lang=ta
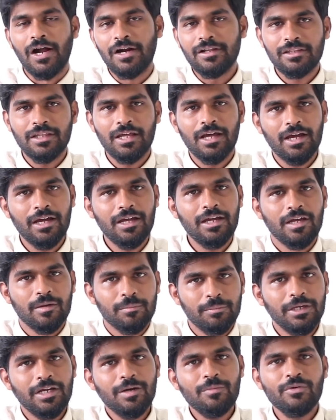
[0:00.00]
அடுத்ததாக
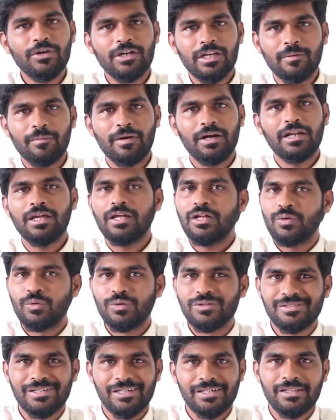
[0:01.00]
மிக முக்கியமான
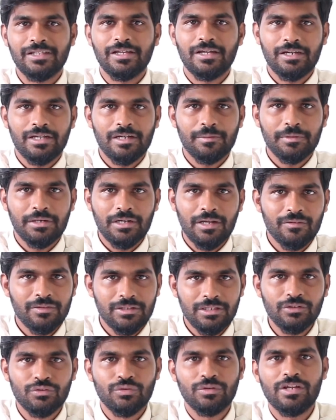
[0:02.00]
ஒரு செய்தி என்ன அப்படின்னா
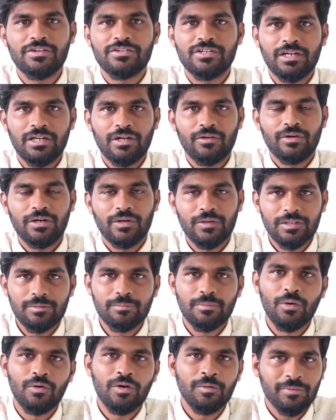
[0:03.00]
வந்து சுரேஷ் ரெய்னா அவர்கள் வந்து
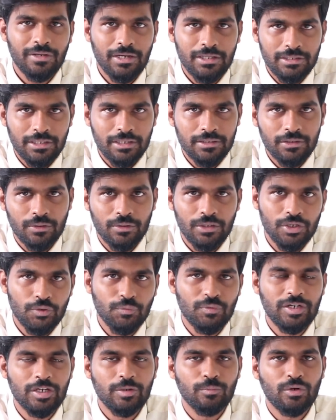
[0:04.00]
மௌனம் கலைத்தார் தன்னோட
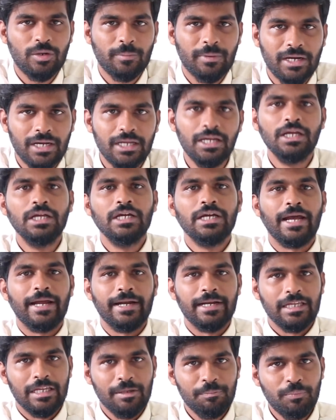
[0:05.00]
ட்விட்டின் மூலமாக
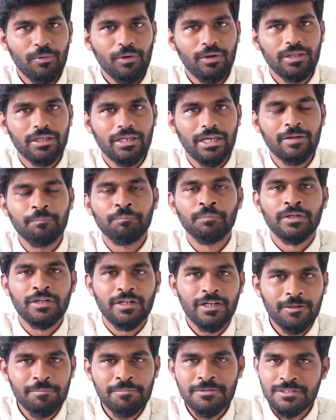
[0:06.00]
அண்ட்
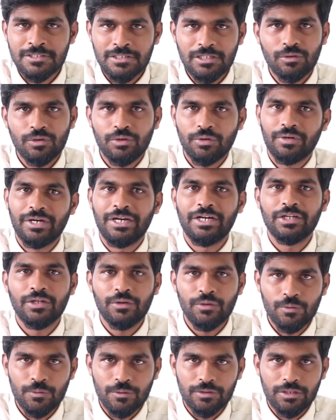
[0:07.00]
கிரிக் பஸ்க்கு அவர் ஒரு
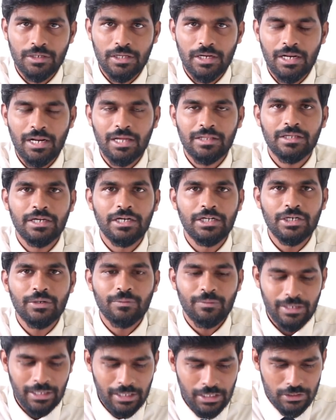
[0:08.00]
இன்டர்வியூ கொடுத்துருக்காரு அந்த
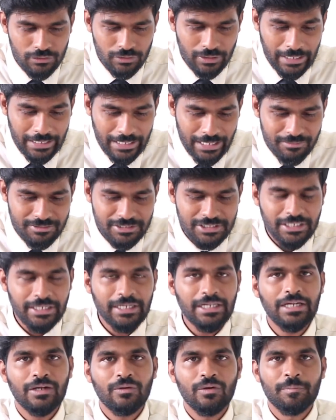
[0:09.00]
இன்டர்வியூவில் ஸோ நிறைய
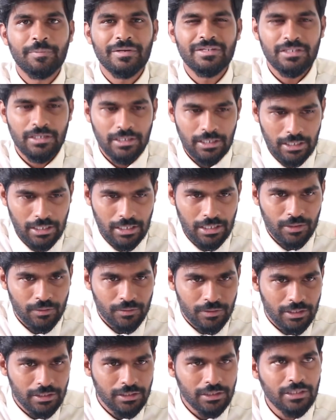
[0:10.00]
விஷயங்களை அவர் பேசியிருக்கிறாரு
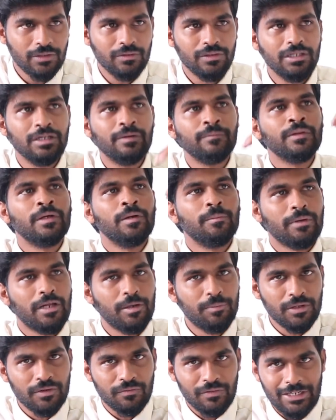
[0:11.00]
அவர் எதுக்கு வந்து
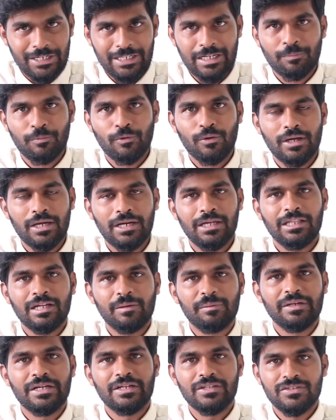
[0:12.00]
மறுபடியும் வீட்டுக்கு போனார்
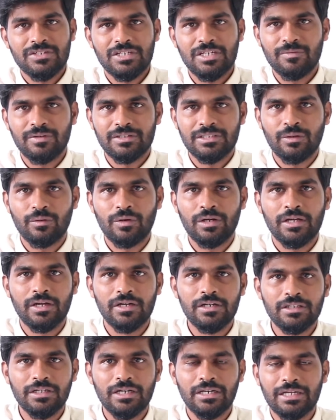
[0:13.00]
அதுக்கப்புறம் என் ஸ்ரீனிவாசன் அவரோட
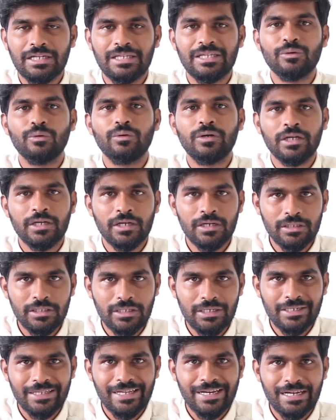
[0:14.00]
கருத்துக்களுக்கு இவரோட
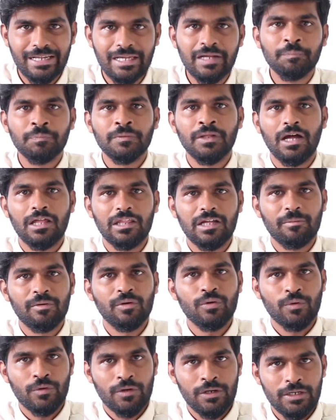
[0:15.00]
கருத்துக்கள் என்ன
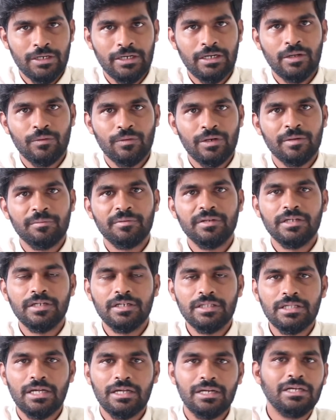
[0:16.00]
அதுக்கப்புறம் குவாரண்டைனில் அவர் எப்படி
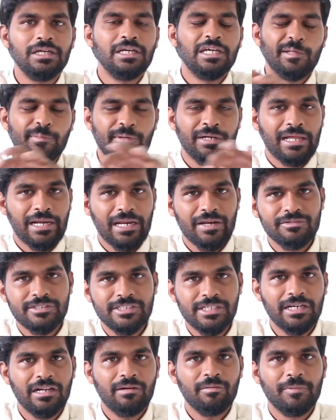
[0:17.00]
இருந்தார் இப்படி நிறைய
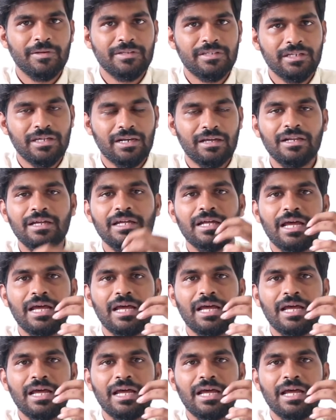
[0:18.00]
விஷயங்களை அவர் பேசியிருக்காரு